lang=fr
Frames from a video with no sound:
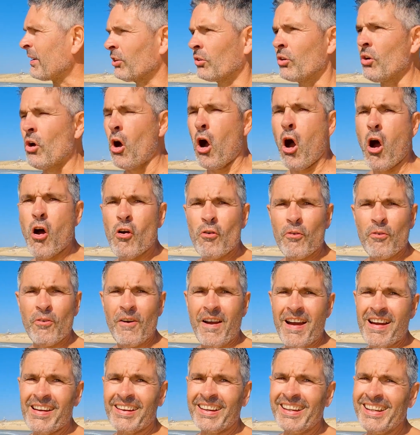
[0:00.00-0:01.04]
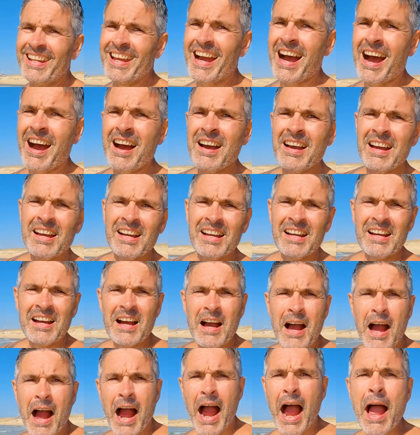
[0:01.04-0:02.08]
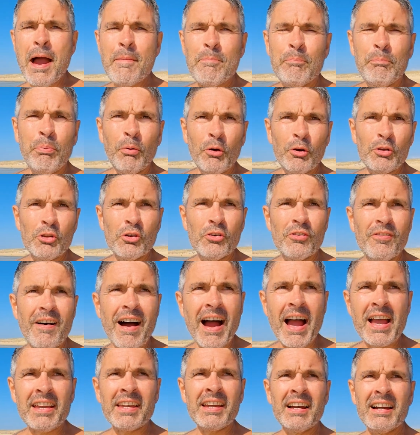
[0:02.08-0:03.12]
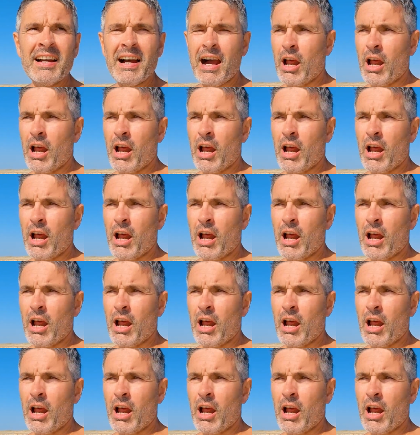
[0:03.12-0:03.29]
parce que enfin il y a un peu de vague.